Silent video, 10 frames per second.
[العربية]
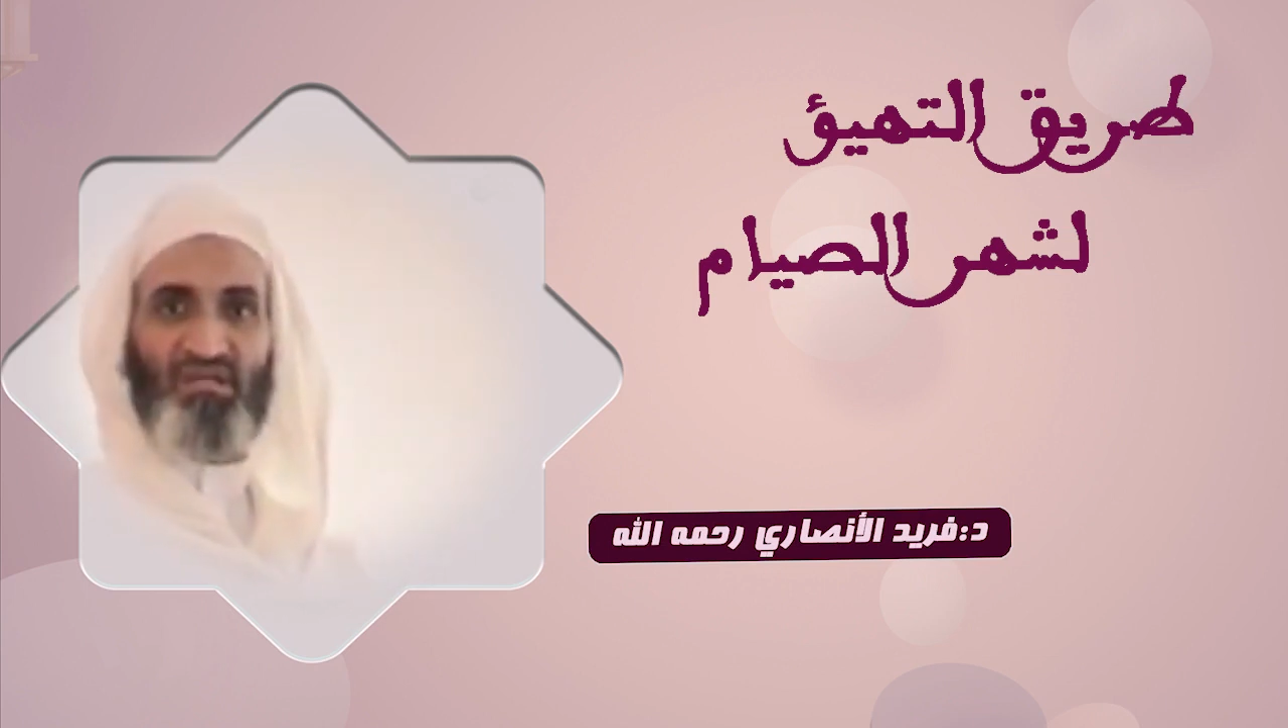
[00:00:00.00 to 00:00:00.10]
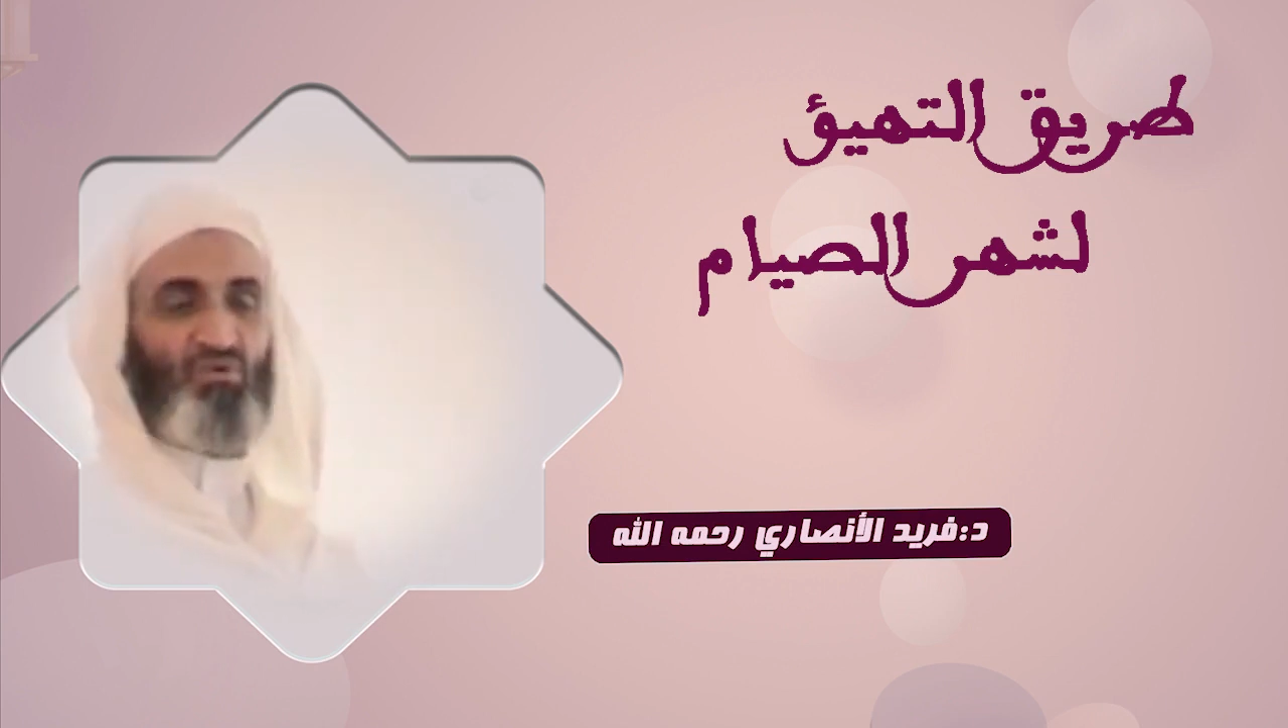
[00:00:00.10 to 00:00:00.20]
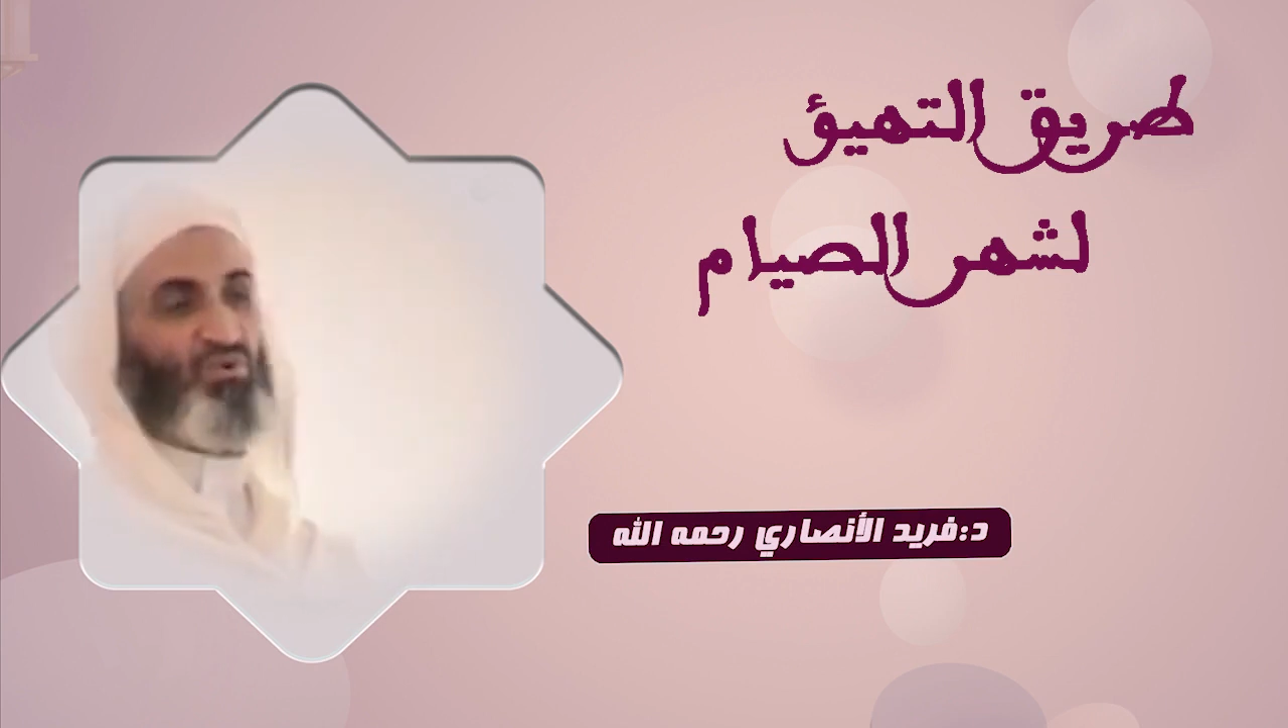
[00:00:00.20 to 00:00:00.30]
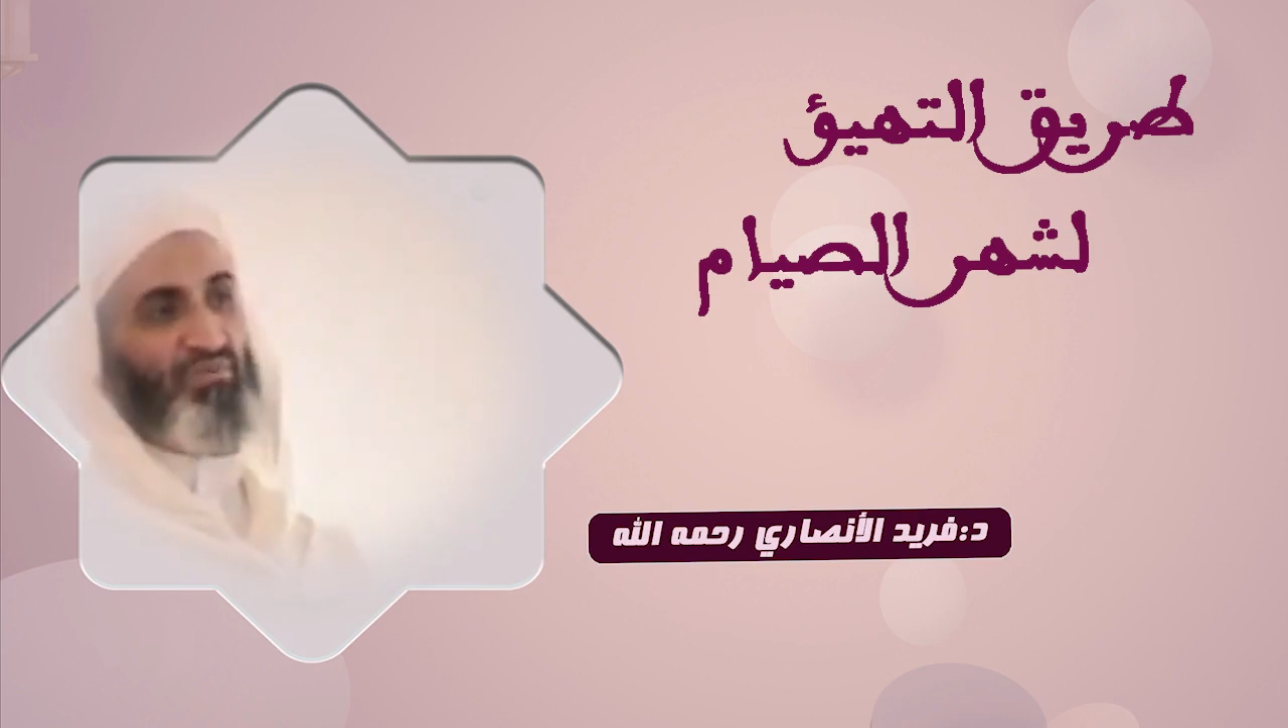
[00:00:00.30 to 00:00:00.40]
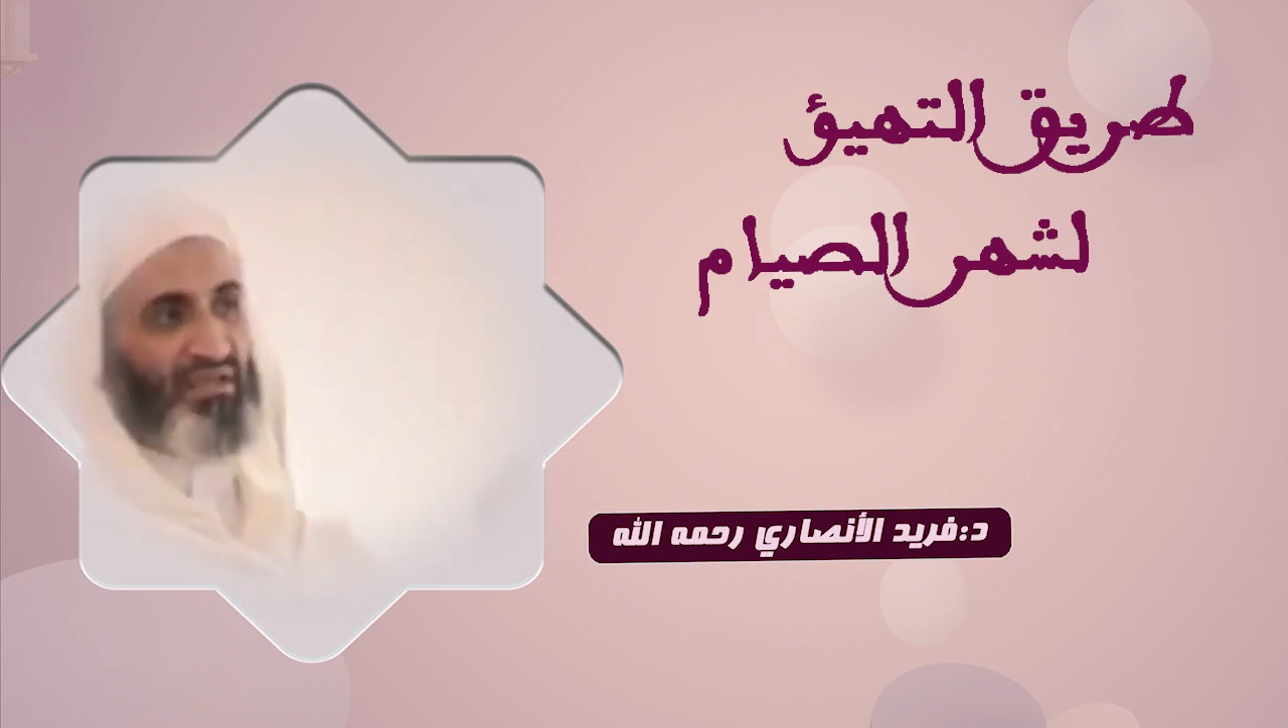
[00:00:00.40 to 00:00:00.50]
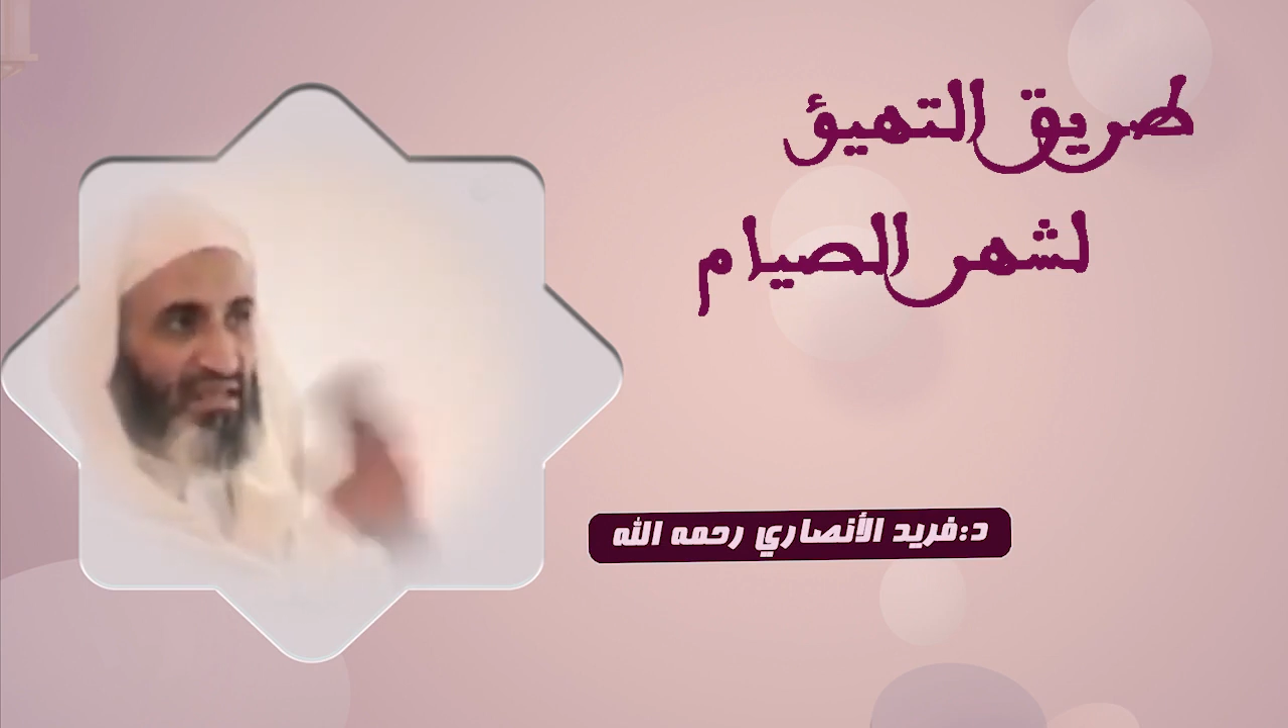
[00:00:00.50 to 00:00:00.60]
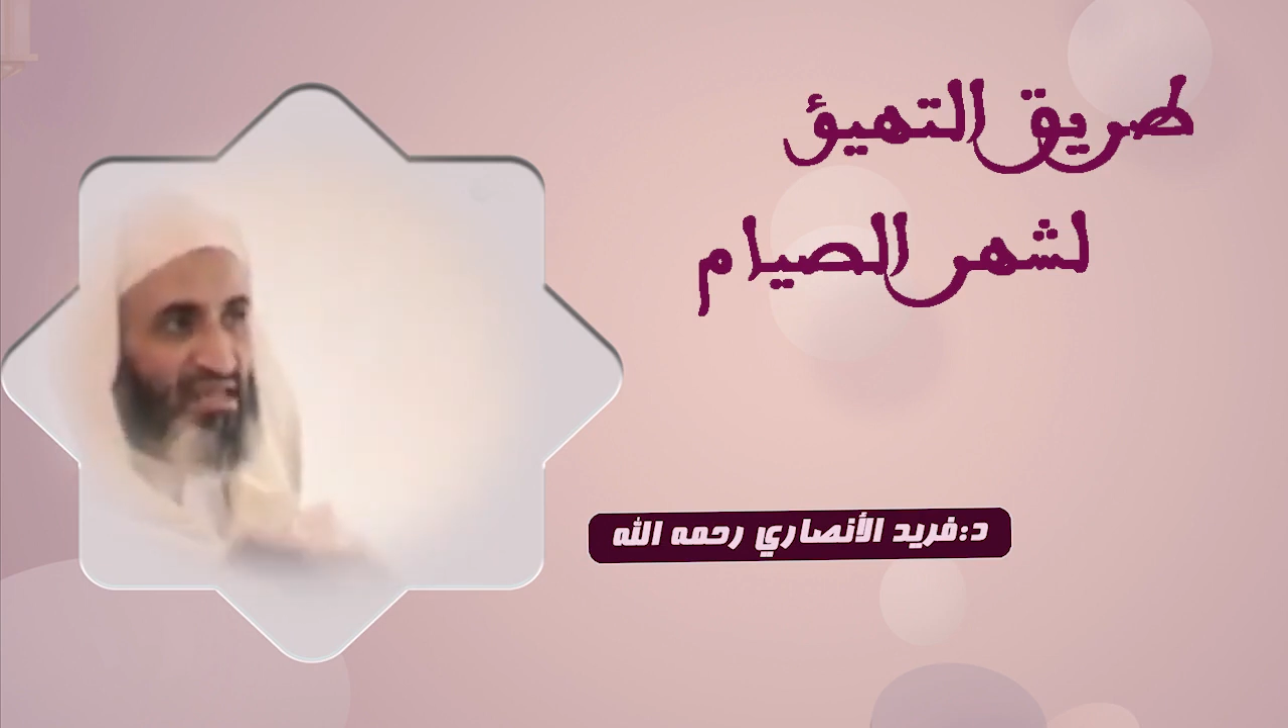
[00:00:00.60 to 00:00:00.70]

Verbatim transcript: يكون